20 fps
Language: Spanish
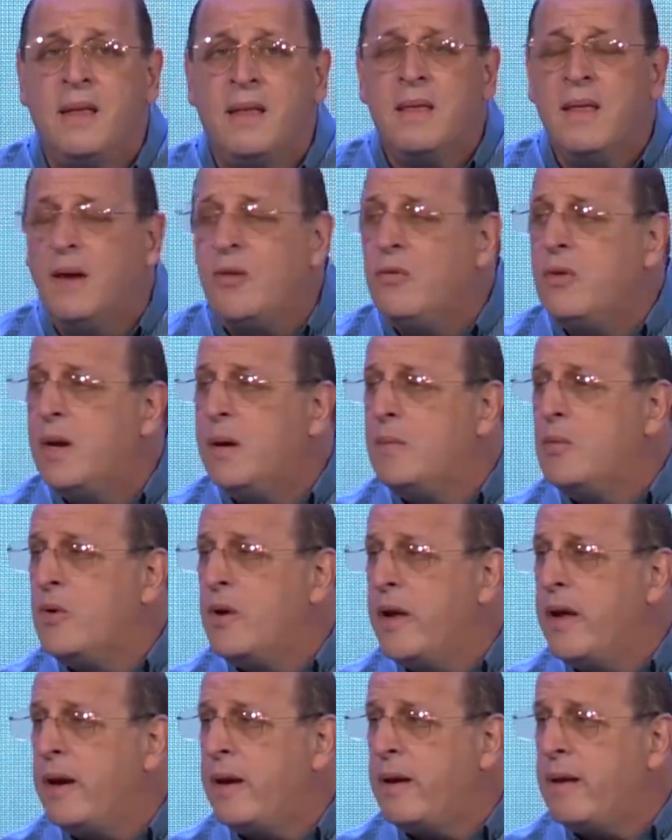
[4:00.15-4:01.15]
de una
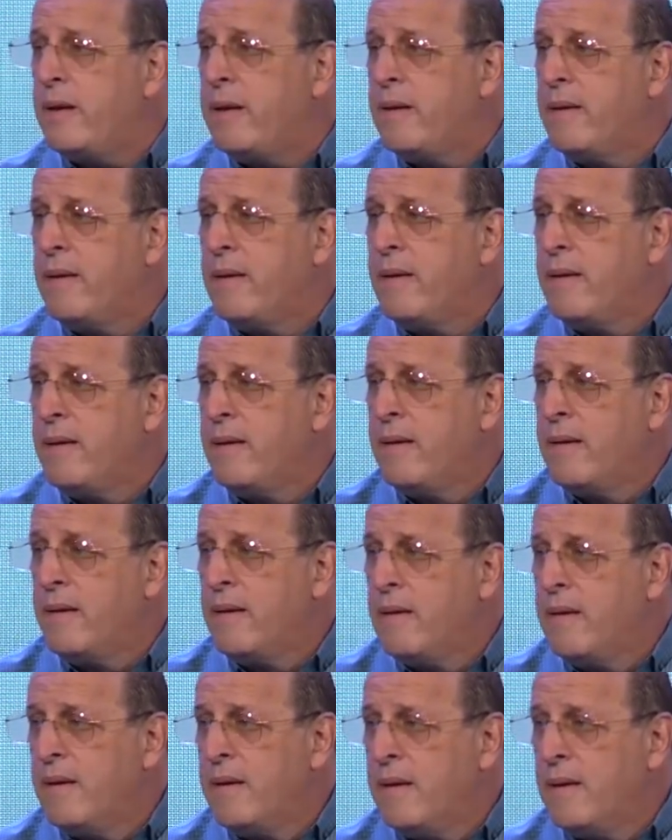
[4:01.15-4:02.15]
mujer,
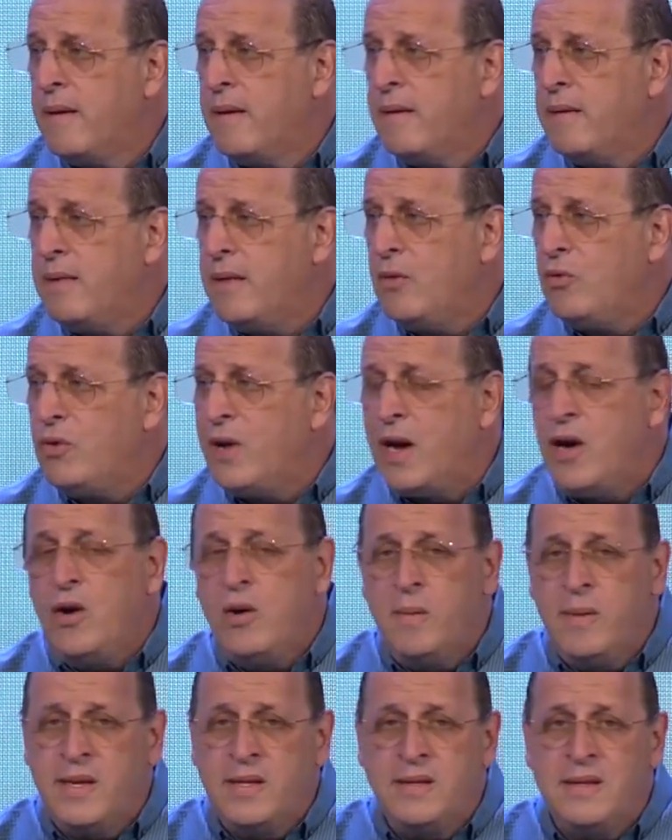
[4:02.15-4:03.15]
de una
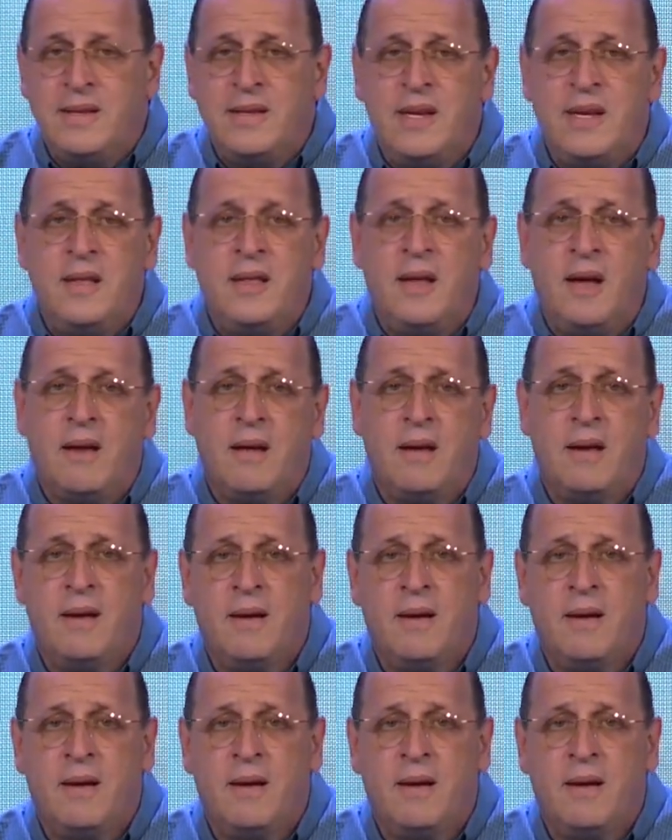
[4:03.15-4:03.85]
jovencita.